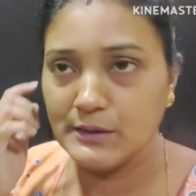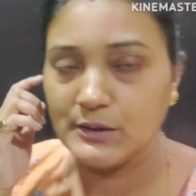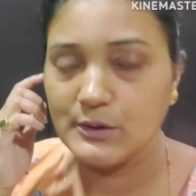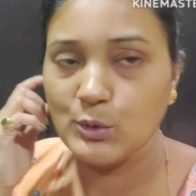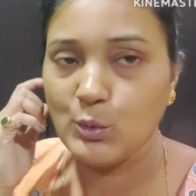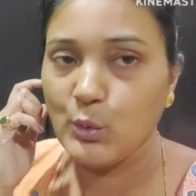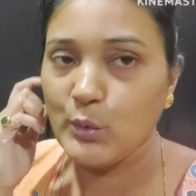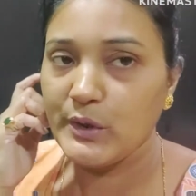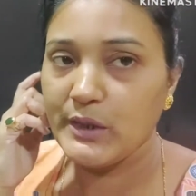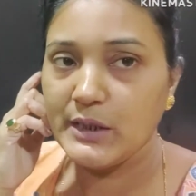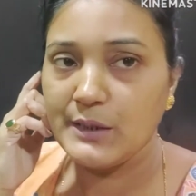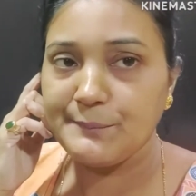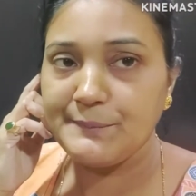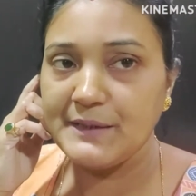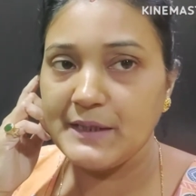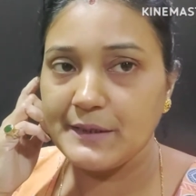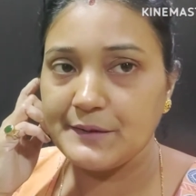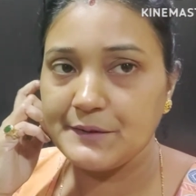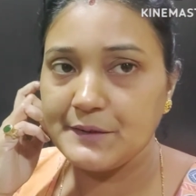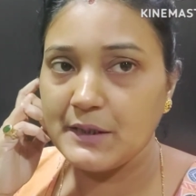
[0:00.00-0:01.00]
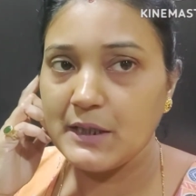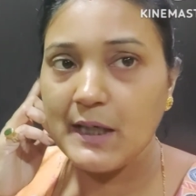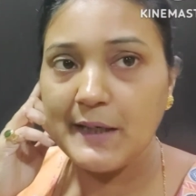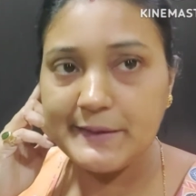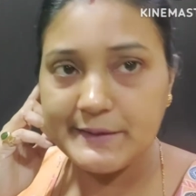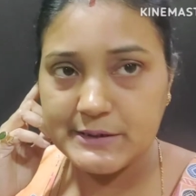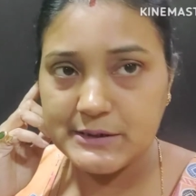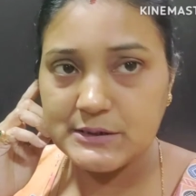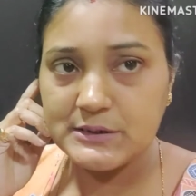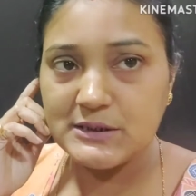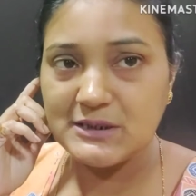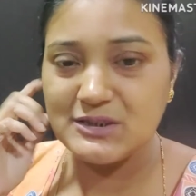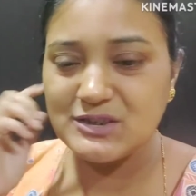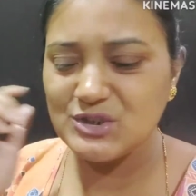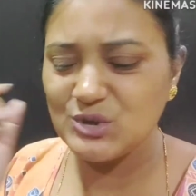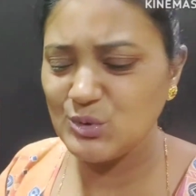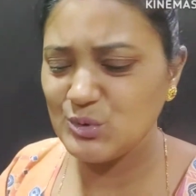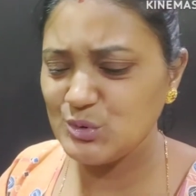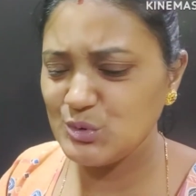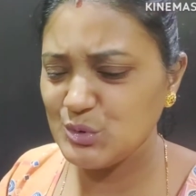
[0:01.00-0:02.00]
ওকে আমি একটা আংটি দিয়েছি
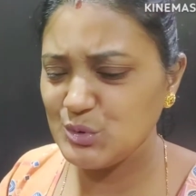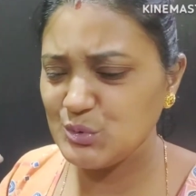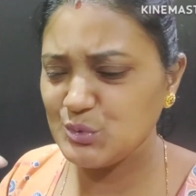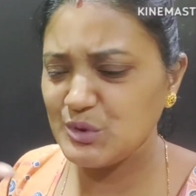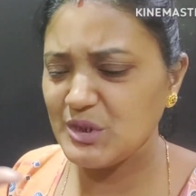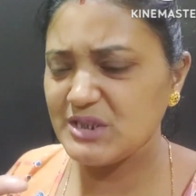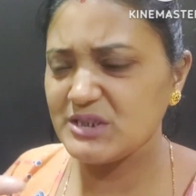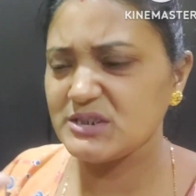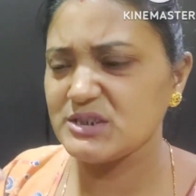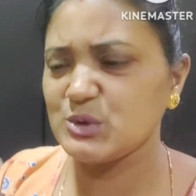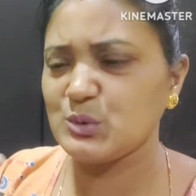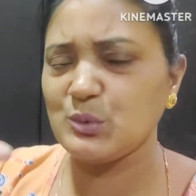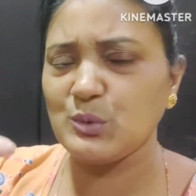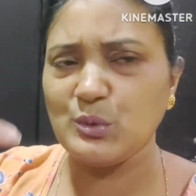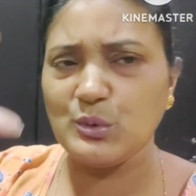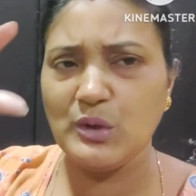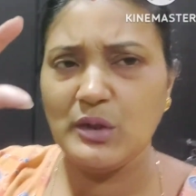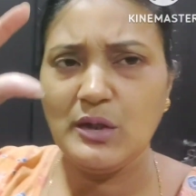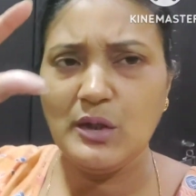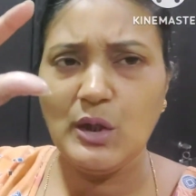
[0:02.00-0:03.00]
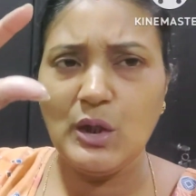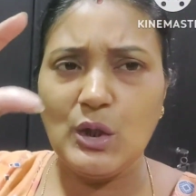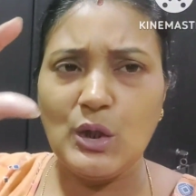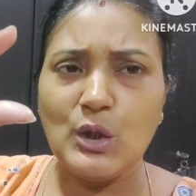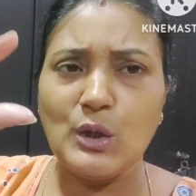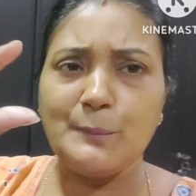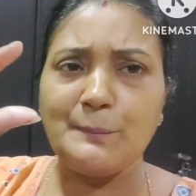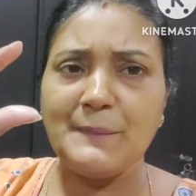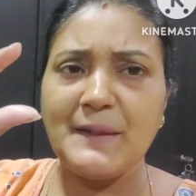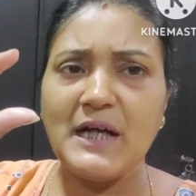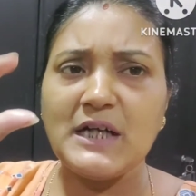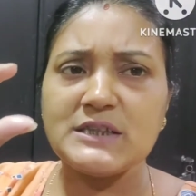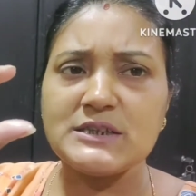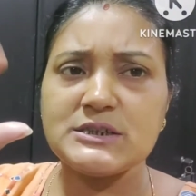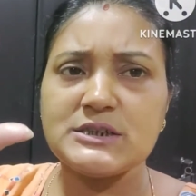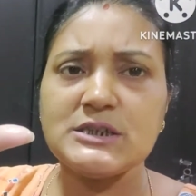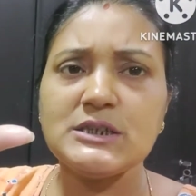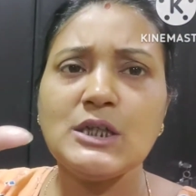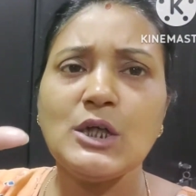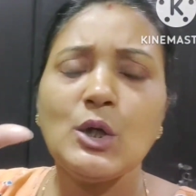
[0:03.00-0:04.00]
ওই যে সোনার যেগুলো লম্বা আংটি
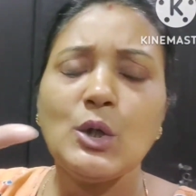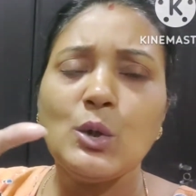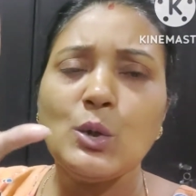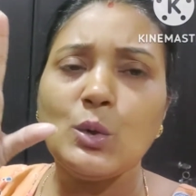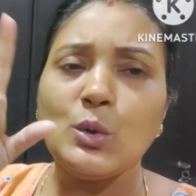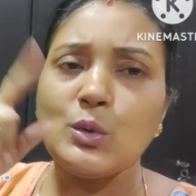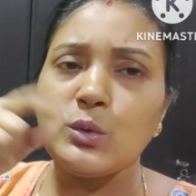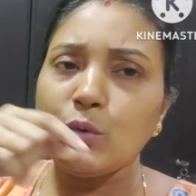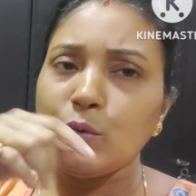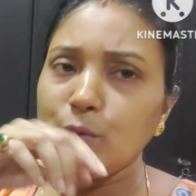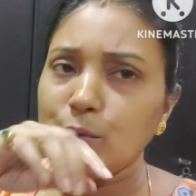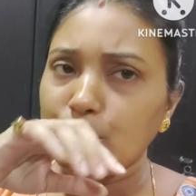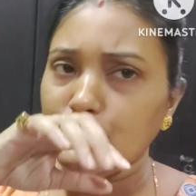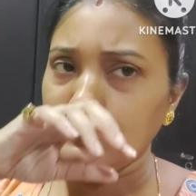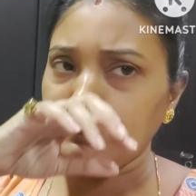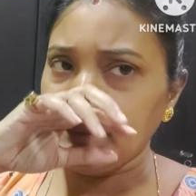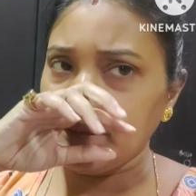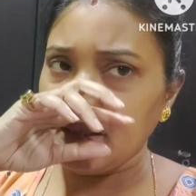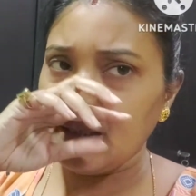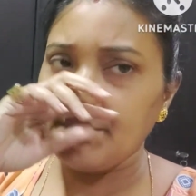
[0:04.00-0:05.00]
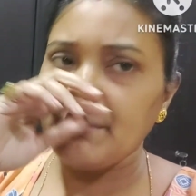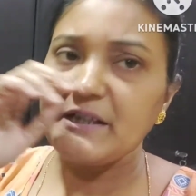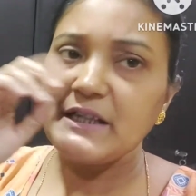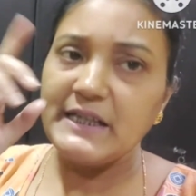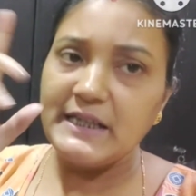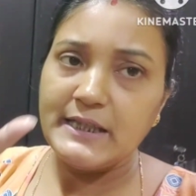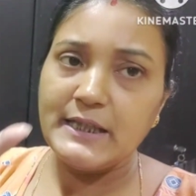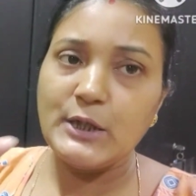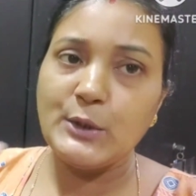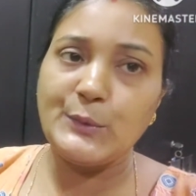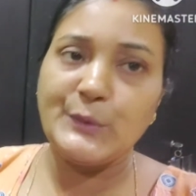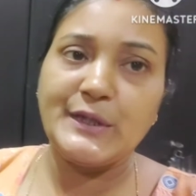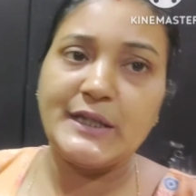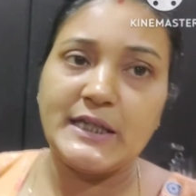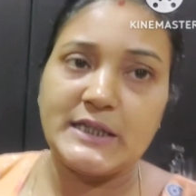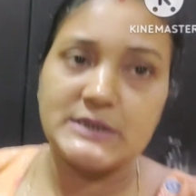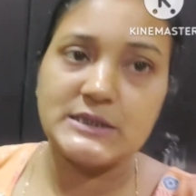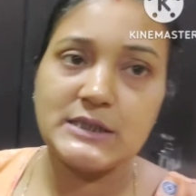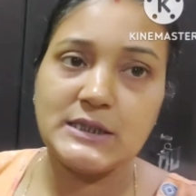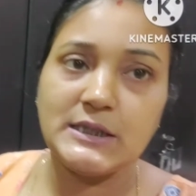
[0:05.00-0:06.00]
ওগুলো মানে আমার কেনা হয়ে
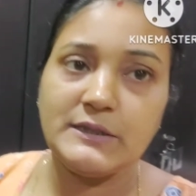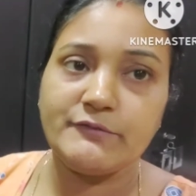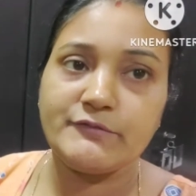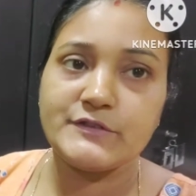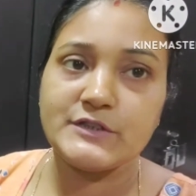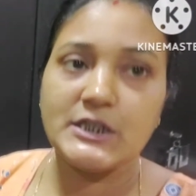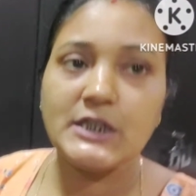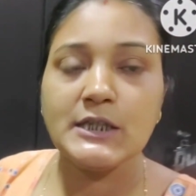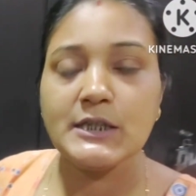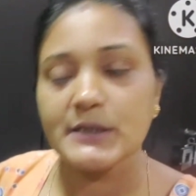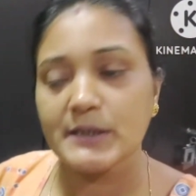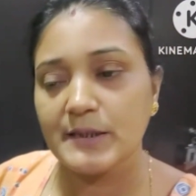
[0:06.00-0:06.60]
গেছে গিফটটা গিফটটা